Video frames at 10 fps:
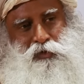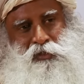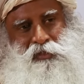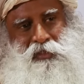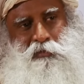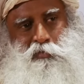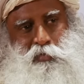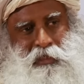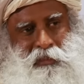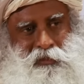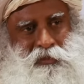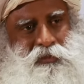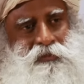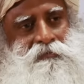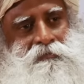física
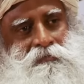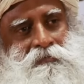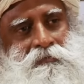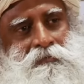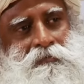está completa.